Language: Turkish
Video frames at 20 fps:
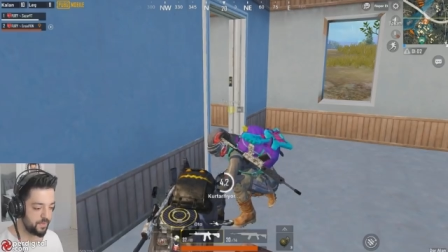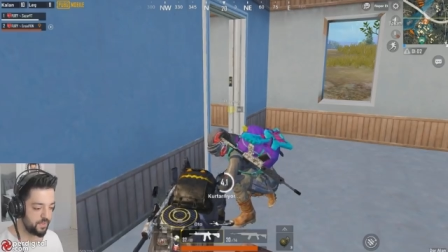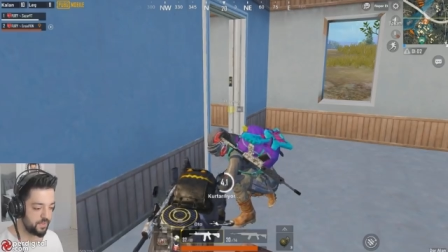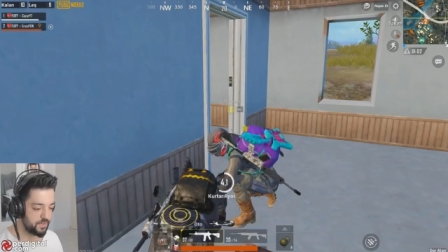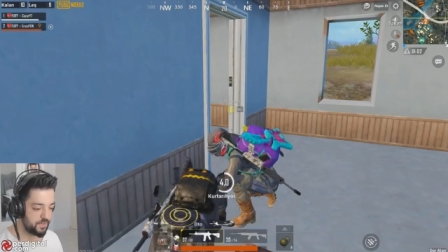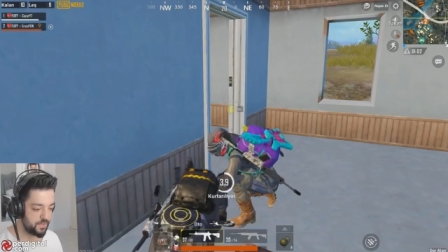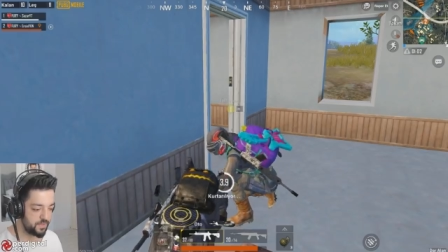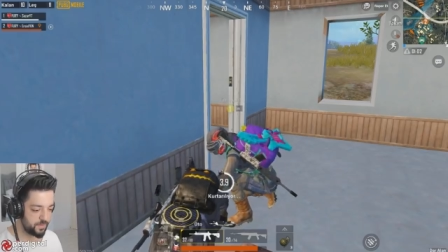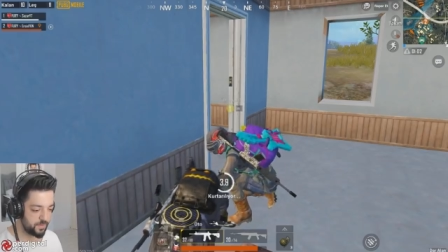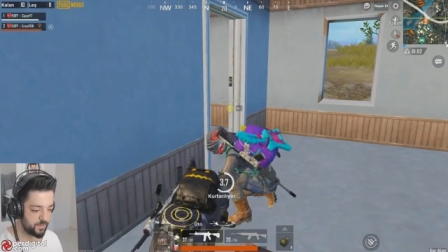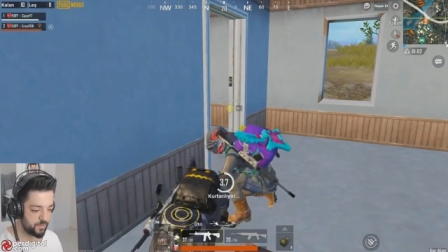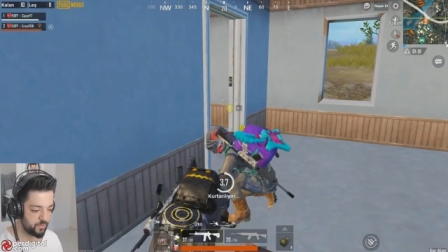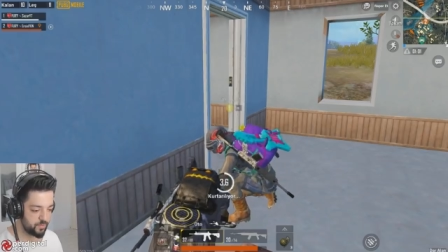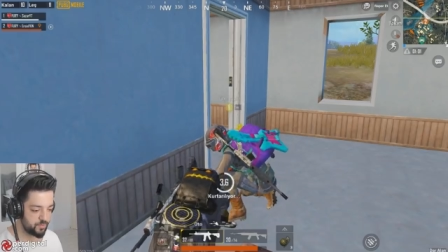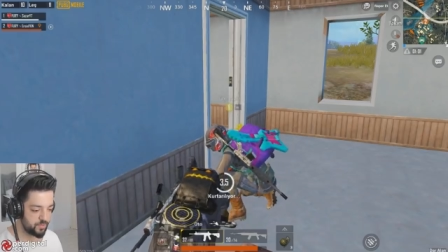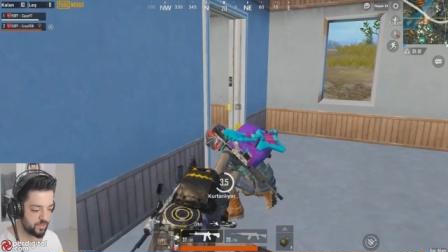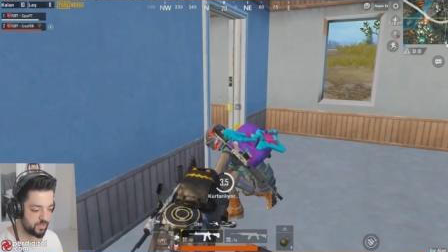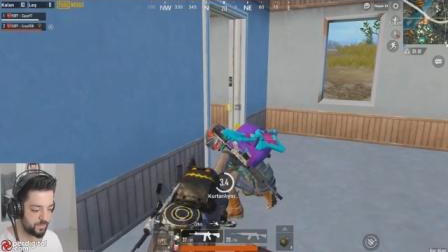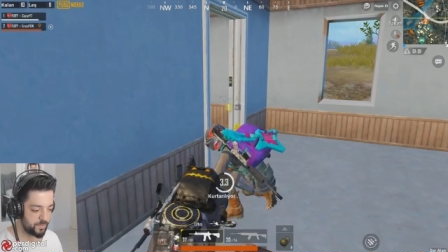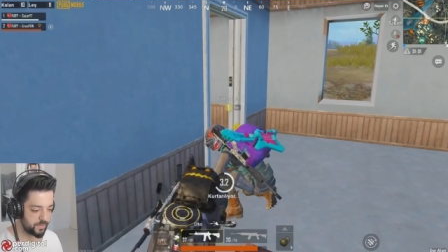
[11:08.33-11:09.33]
Bayıldı ya. bir de
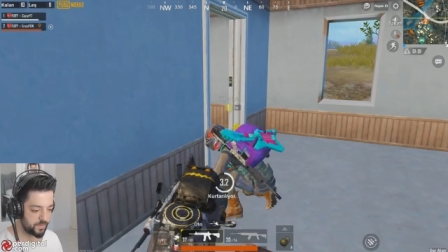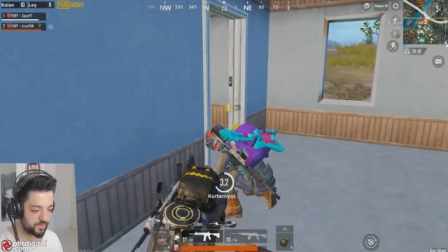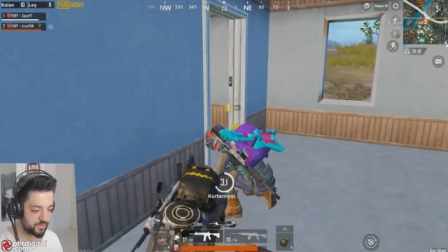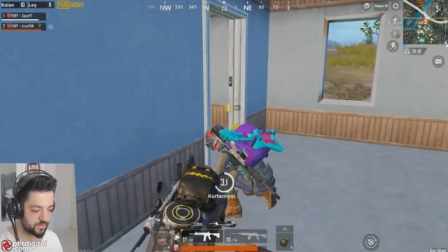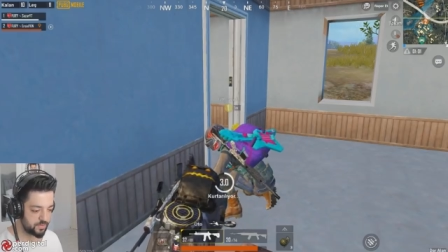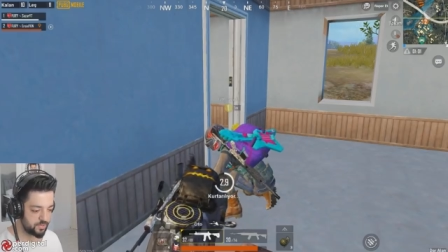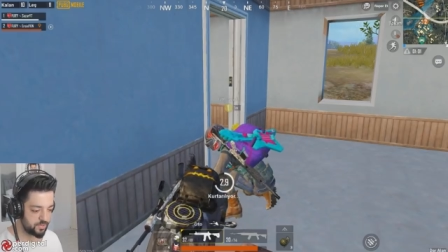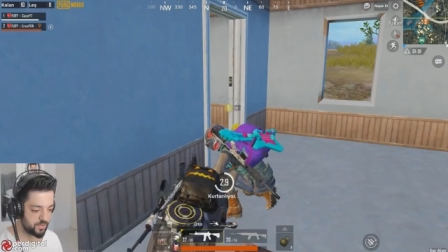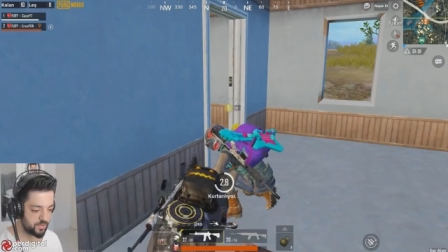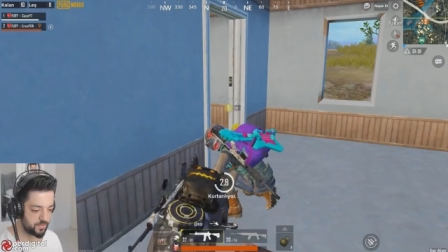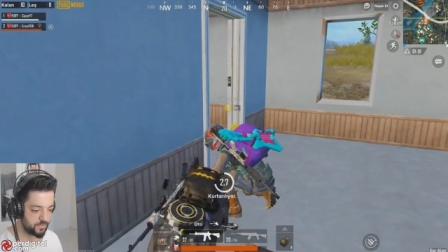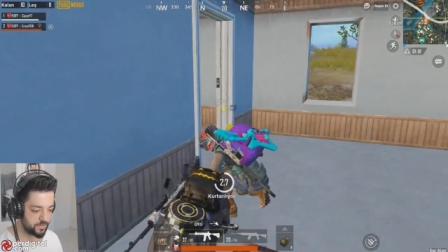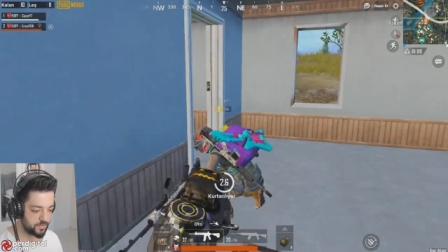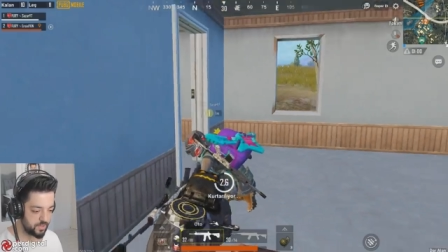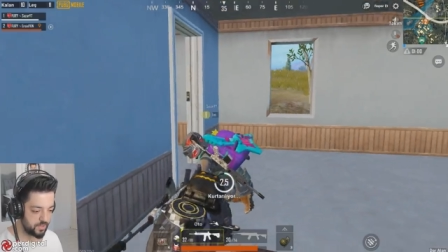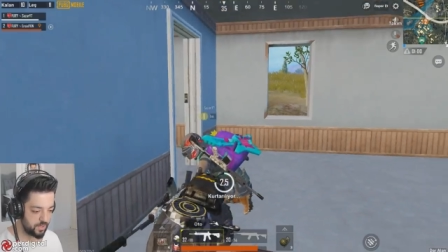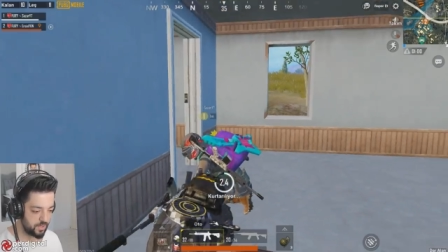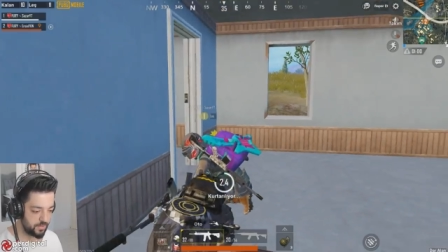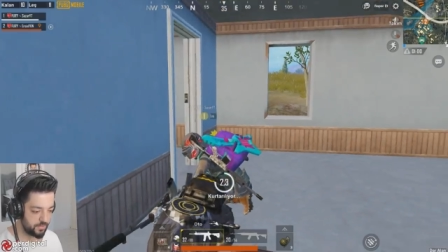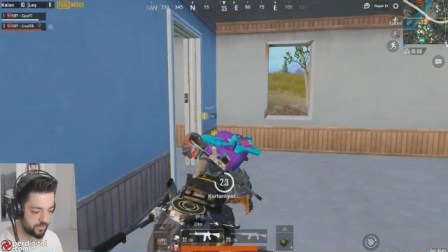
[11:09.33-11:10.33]
üstünde patlatacak bizi
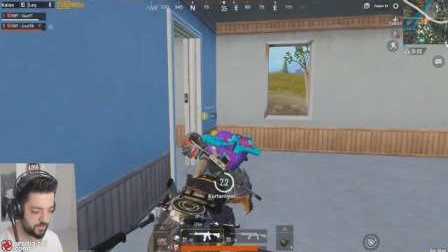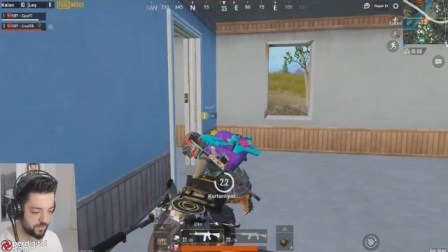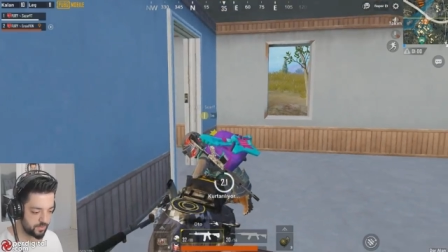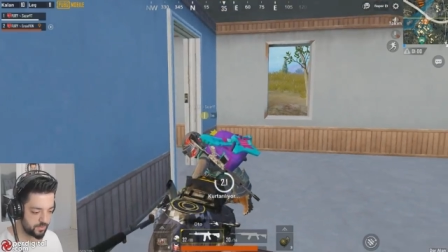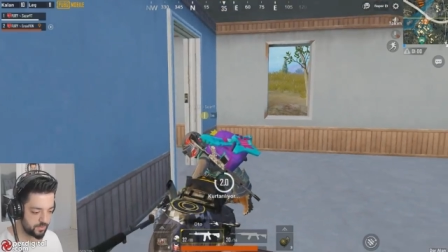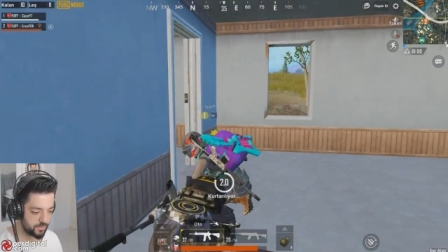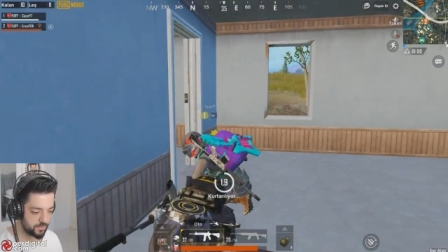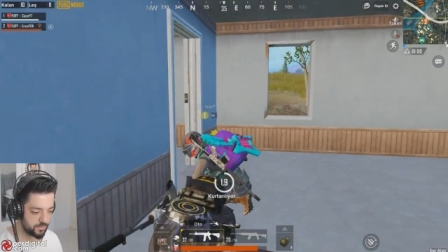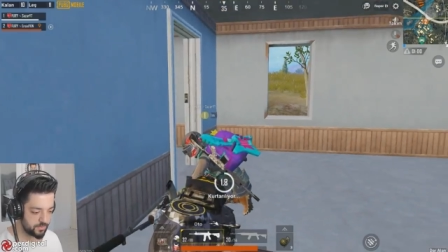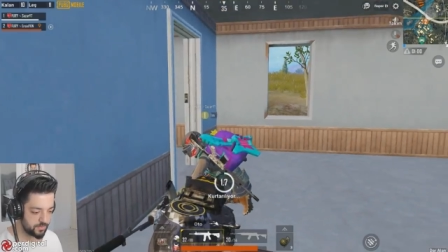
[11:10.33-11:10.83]
galiba.